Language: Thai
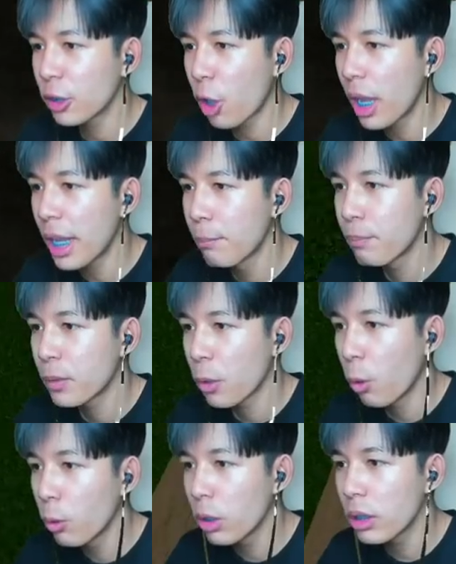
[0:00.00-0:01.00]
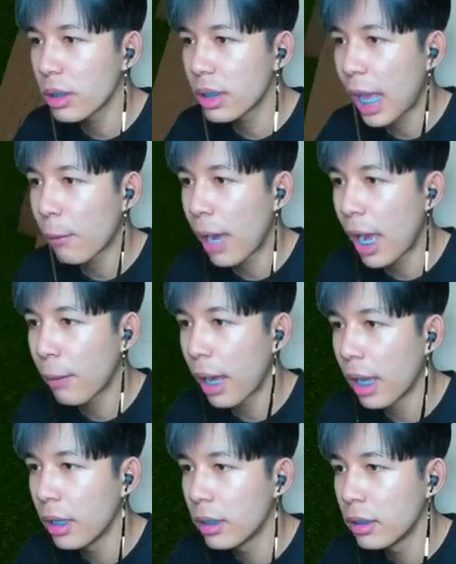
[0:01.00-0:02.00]
ต่อย อุ้ยอุ้ยลาวาว่ะ
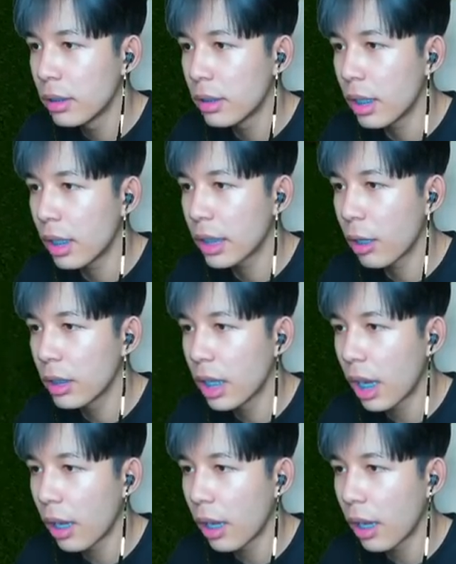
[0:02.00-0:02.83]
ไม่เอาเรื่อง